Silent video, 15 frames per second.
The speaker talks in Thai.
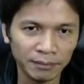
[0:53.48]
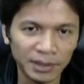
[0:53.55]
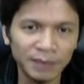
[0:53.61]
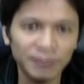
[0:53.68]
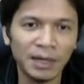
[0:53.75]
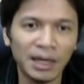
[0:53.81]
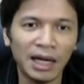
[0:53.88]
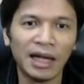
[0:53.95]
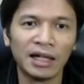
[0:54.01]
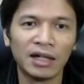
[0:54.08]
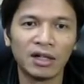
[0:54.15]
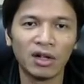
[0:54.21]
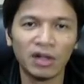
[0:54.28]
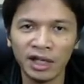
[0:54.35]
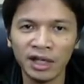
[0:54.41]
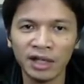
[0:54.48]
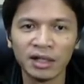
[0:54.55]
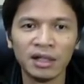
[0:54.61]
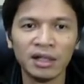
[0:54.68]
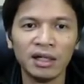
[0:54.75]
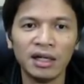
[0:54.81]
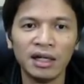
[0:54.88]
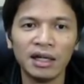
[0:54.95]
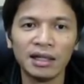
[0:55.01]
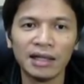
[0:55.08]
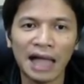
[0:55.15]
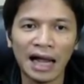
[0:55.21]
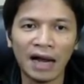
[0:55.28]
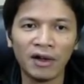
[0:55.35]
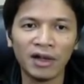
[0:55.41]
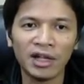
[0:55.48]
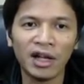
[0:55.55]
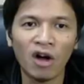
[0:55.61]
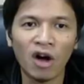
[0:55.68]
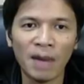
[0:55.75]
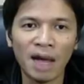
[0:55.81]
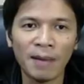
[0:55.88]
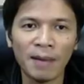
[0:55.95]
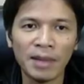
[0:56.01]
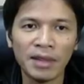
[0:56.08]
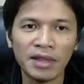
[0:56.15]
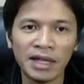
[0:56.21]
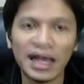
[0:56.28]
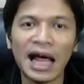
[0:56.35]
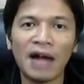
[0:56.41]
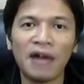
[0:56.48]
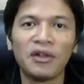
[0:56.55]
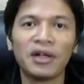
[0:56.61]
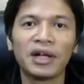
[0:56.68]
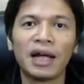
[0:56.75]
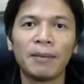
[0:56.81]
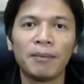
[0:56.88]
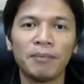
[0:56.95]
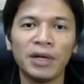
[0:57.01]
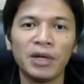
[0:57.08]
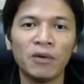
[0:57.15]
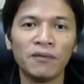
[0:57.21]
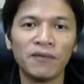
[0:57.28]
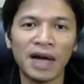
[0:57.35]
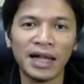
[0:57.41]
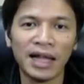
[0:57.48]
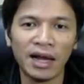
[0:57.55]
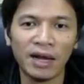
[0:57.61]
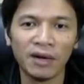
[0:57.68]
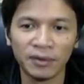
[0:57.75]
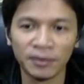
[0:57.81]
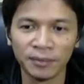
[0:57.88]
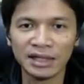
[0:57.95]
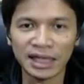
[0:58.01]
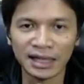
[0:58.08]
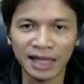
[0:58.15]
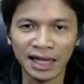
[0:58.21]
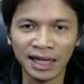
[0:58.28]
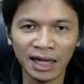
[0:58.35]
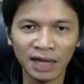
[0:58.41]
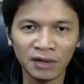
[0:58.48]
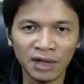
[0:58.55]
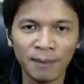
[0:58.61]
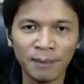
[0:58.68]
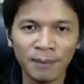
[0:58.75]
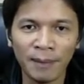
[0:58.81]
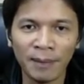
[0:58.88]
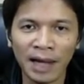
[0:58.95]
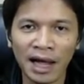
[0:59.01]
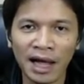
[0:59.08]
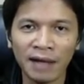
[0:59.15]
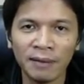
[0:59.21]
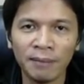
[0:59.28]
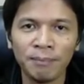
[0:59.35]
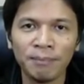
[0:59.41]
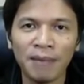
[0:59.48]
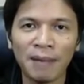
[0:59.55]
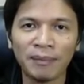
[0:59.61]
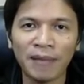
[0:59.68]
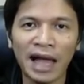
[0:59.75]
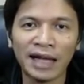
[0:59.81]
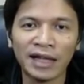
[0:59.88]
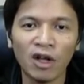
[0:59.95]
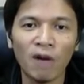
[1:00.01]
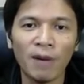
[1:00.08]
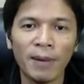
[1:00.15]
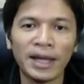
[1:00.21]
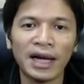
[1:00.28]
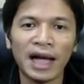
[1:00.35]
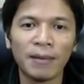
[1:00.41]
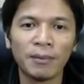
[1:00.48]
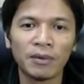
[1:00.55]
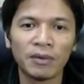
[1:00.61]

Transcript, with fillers: ปึ๊บอ่า ตอนนี้หลังก็จะออกมาเป็นสีขาวแล้วนะครับ ไม่อมฟ้าแล้ว จากนั้นเราจะทำการปรับแต่งต่อไปนะครับ